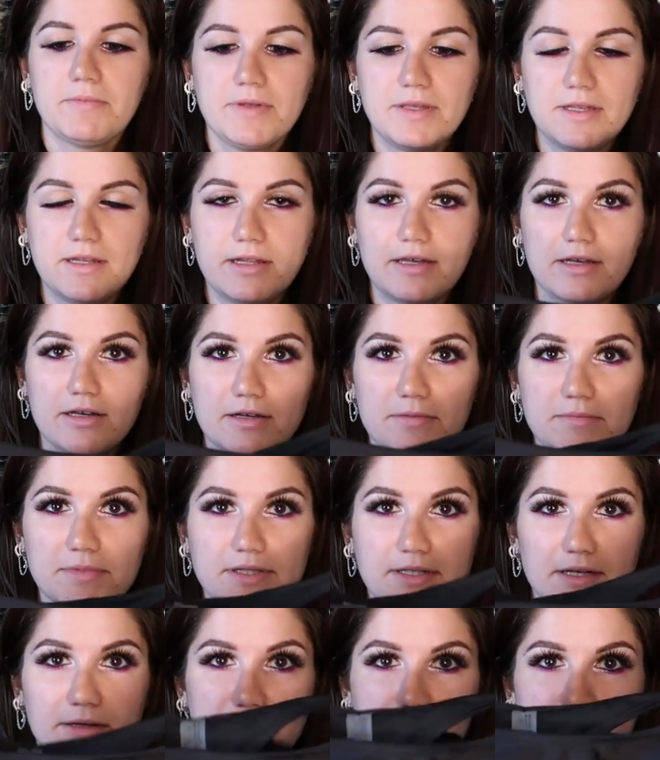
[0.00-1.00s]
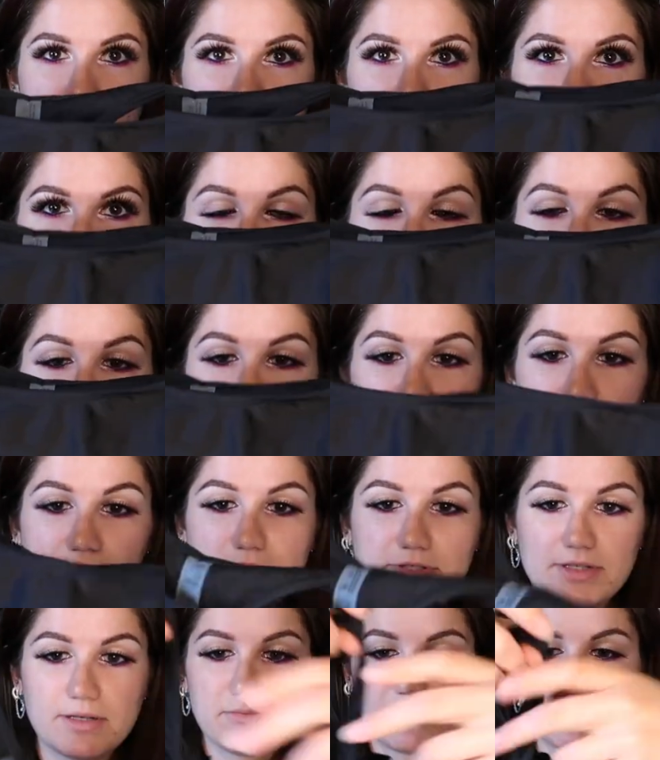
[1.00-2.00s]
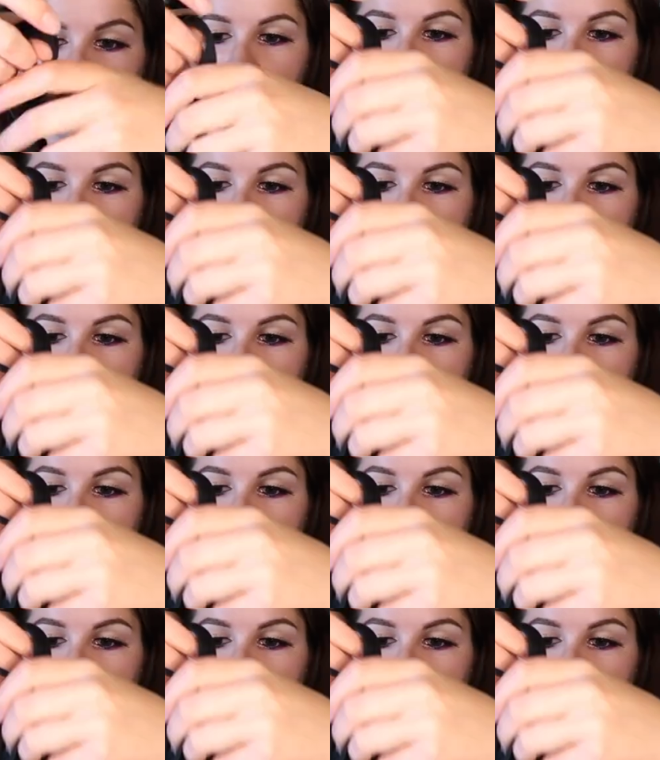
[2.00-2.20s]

Il est comme ça. Il est noir tout simple en